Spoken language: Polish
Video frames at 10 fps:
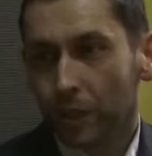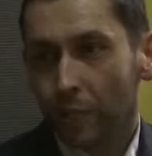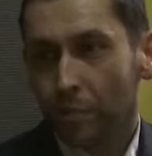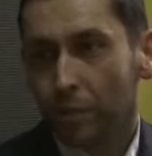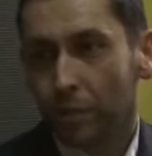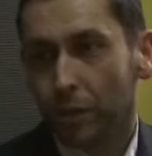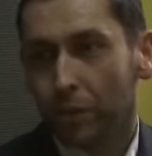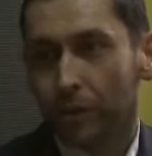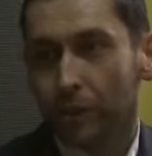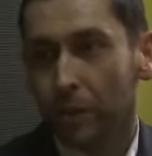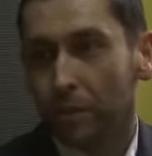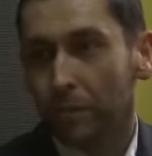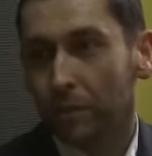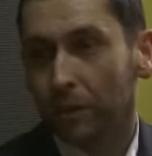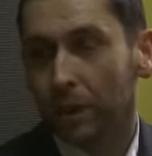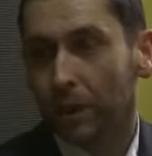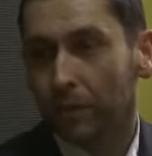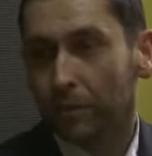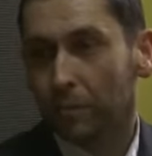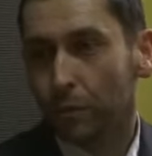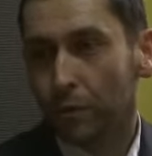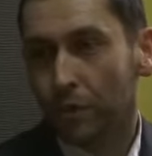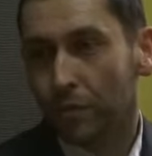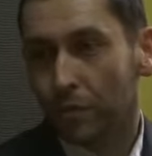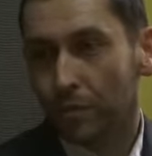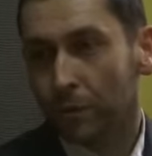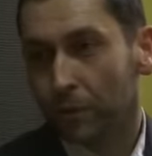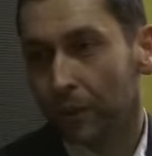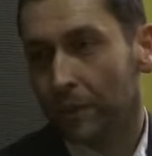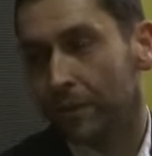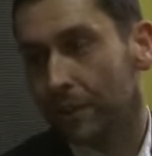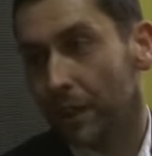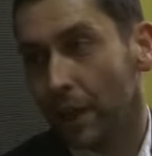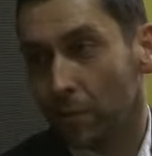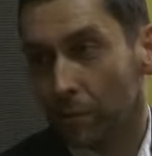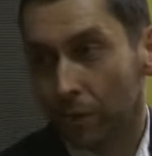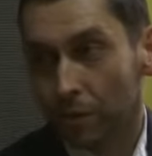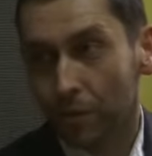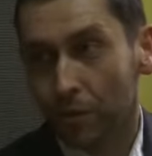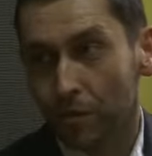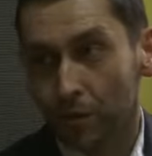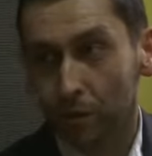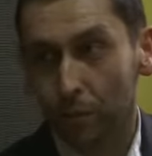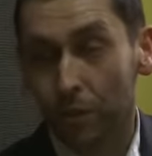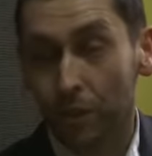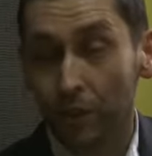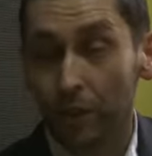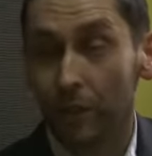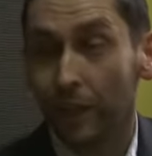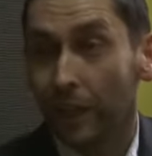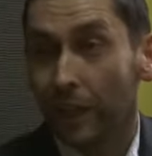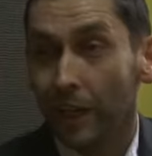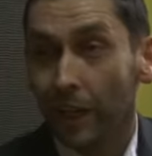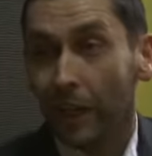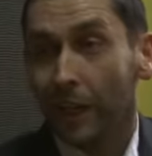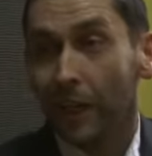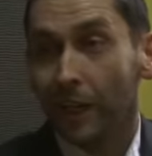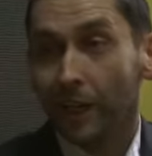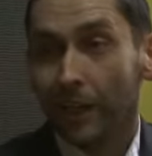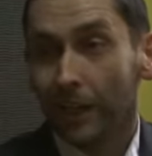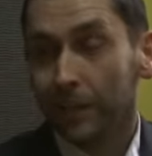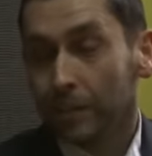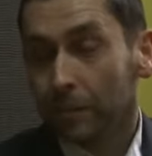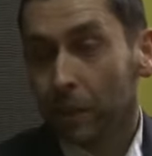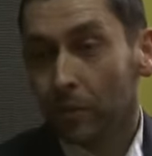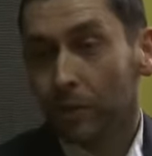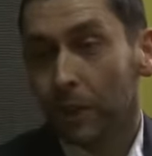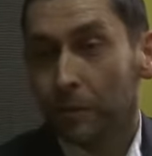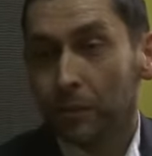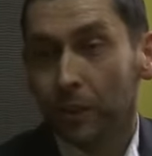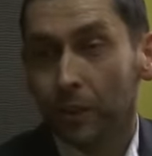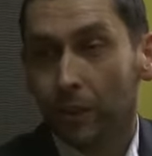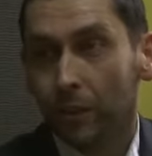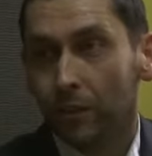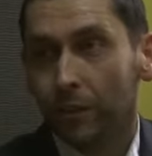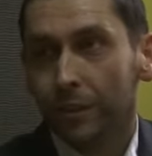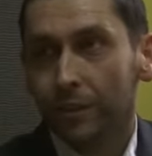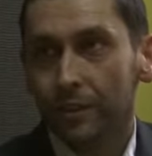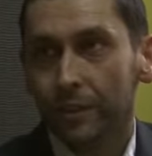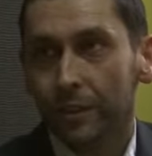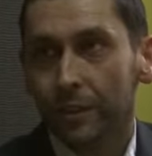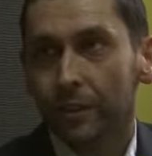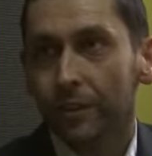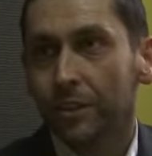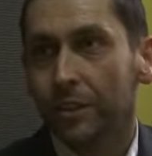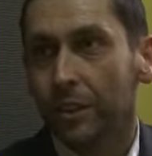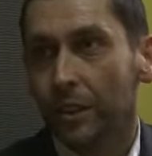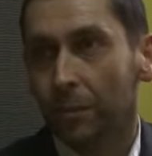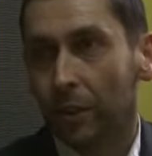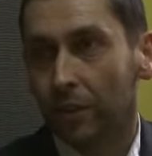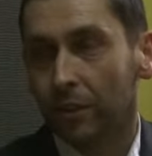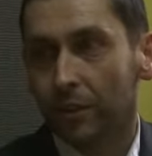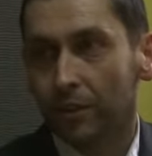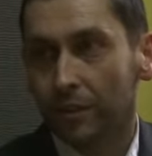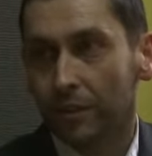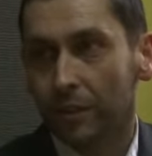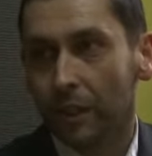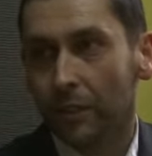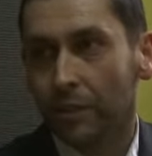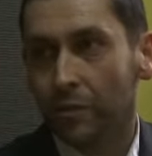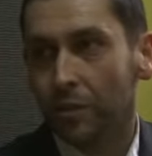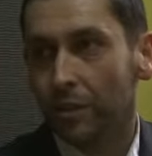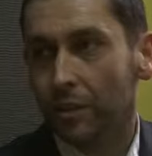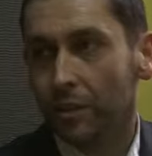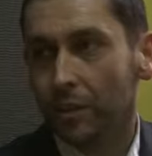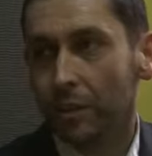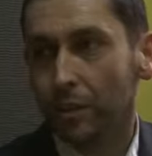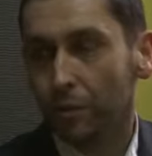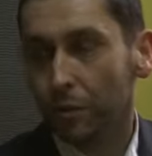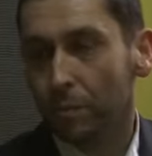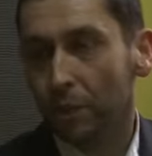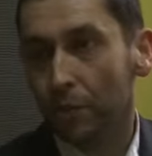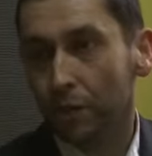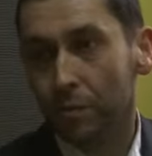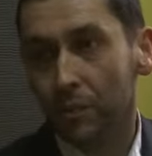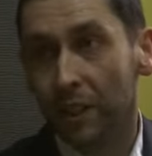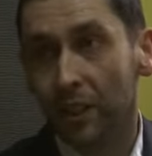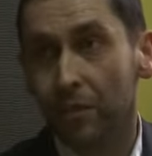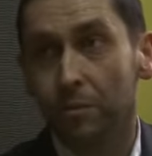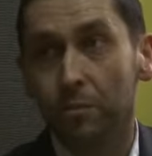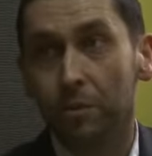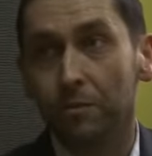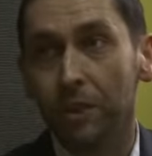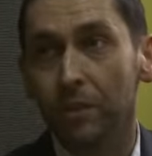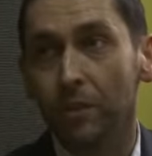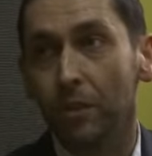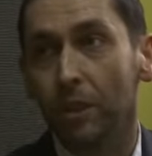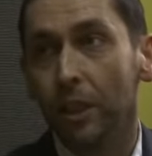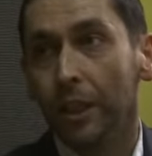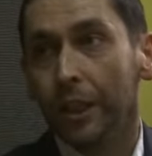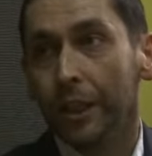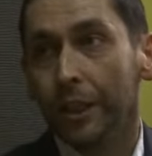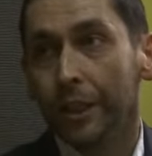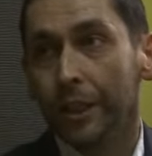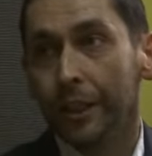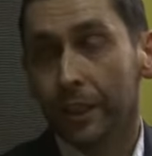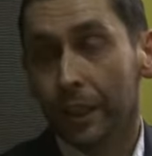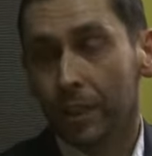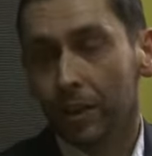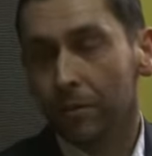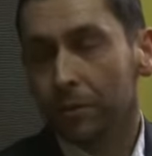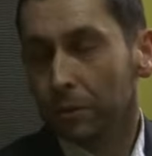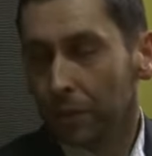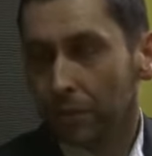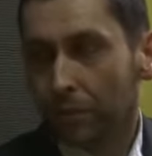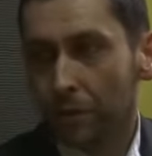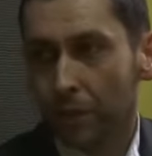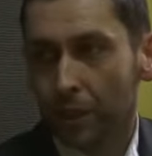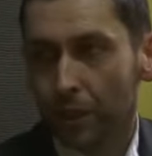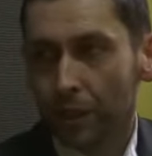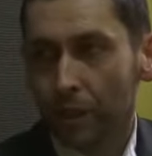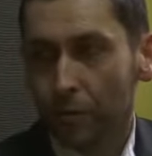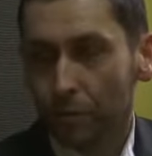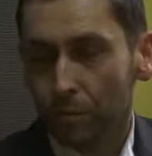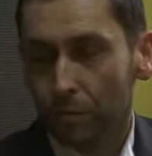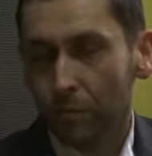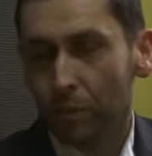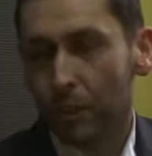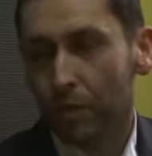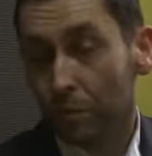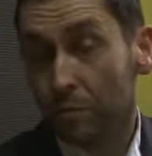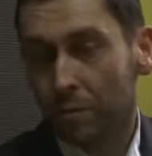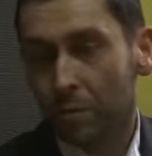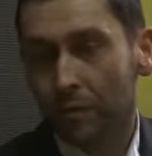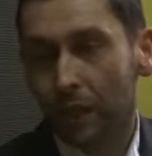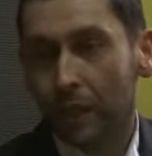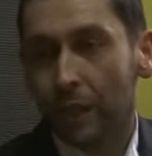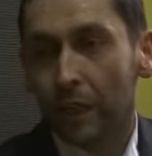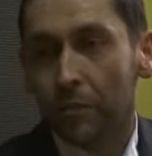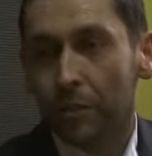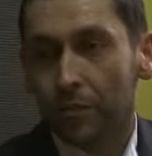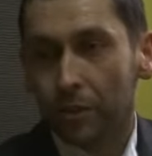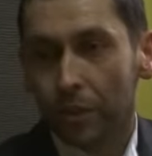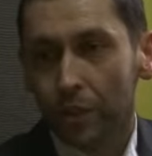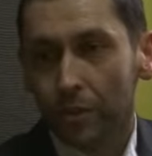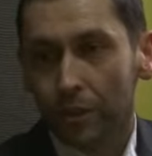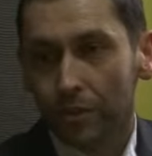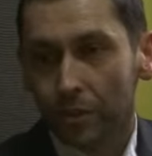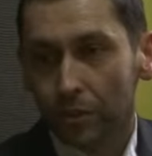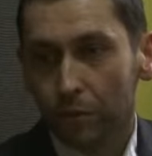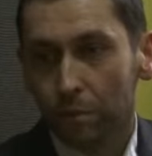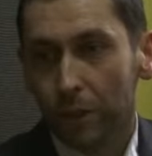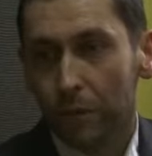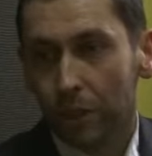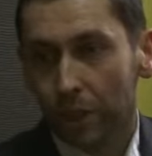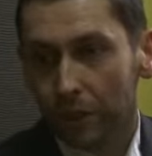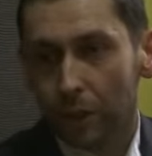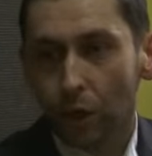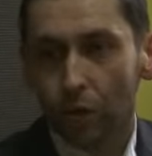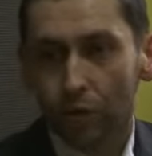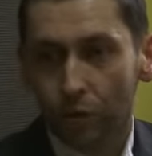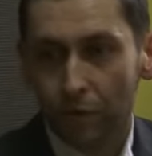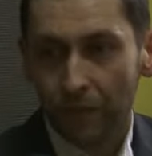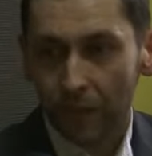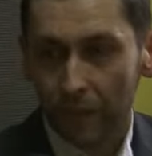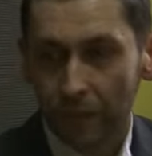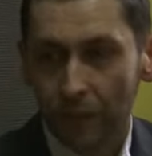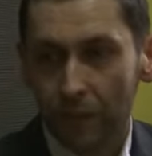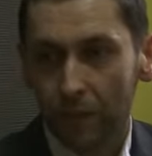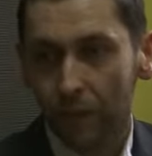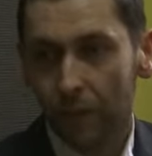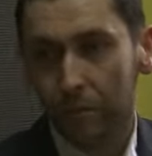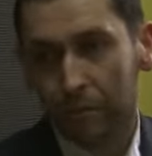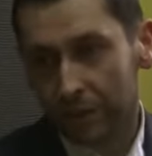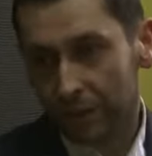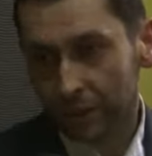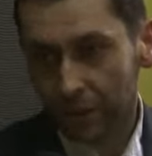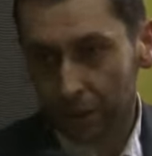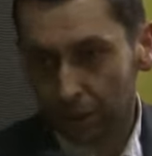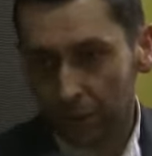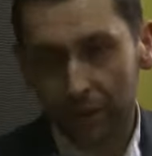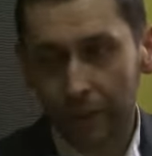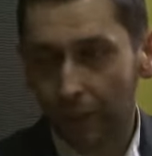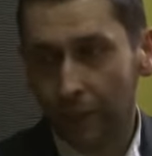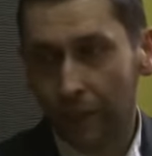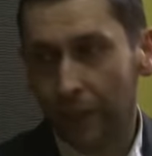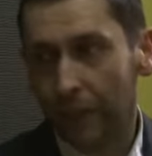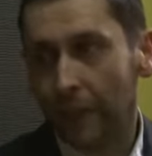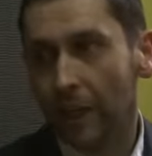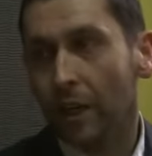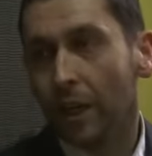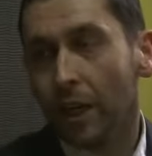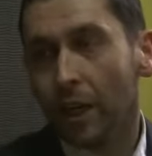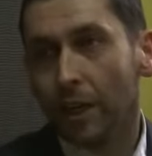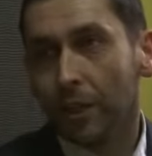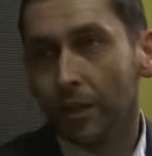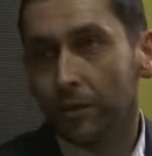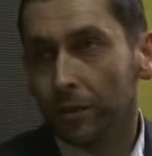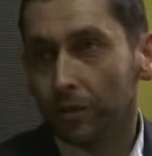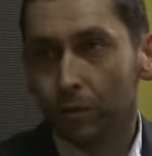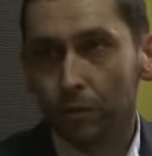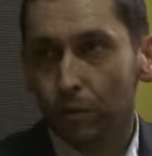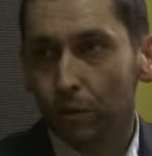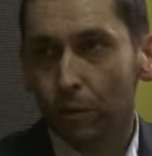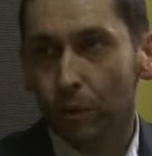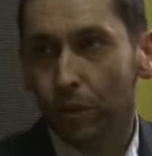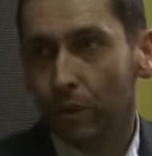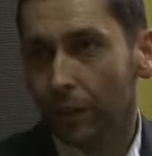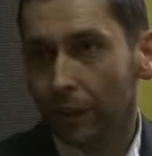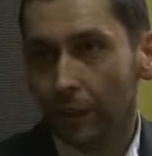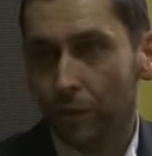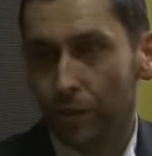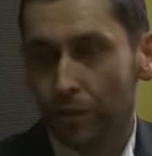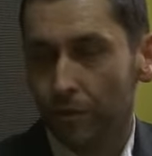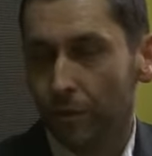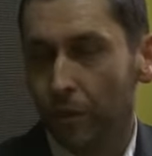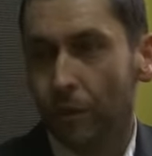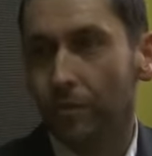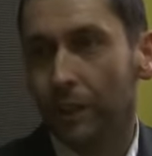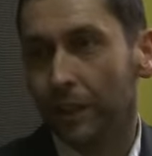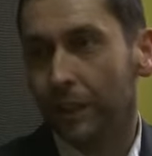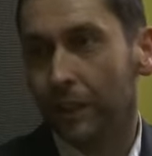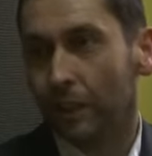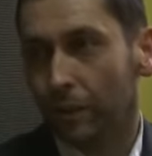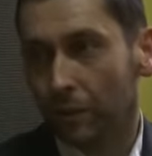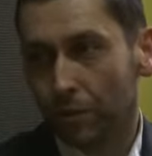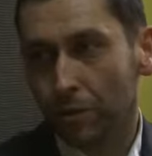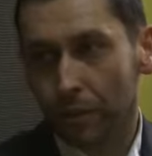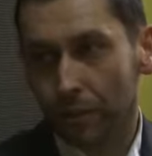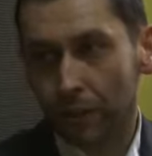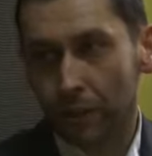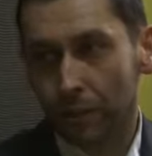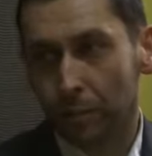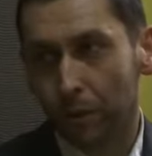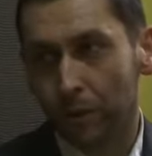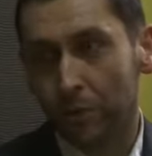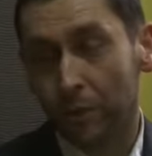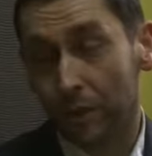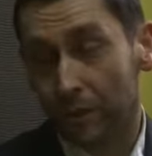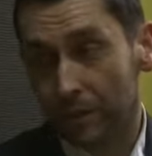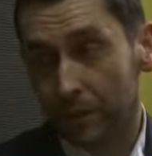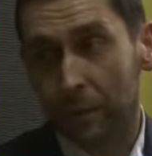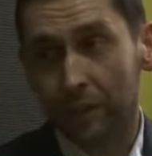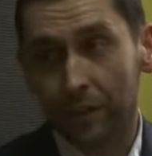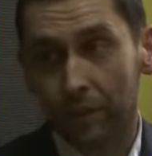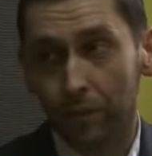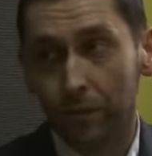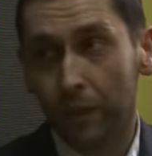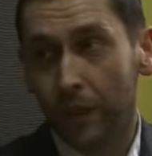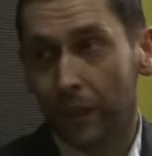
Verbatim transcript: tak przyciągnęła mnie woda, po części według nazwiska, a po części według przygody. E, zasmakowałem tego, to jest, e, to jest inny klimat. To jest dla tych wszystkich, którzy byli chociażby na jednym spływie, to e, kajakowym, to będą wiedzieli o czym mówię, o czym jest mowa. Mianowicie no, jest to zupełnie inny ogląd świata z pozycji płynącego kajaka w stosunku do jakiegośkolwiek innego środka transportu czy nawet spaceru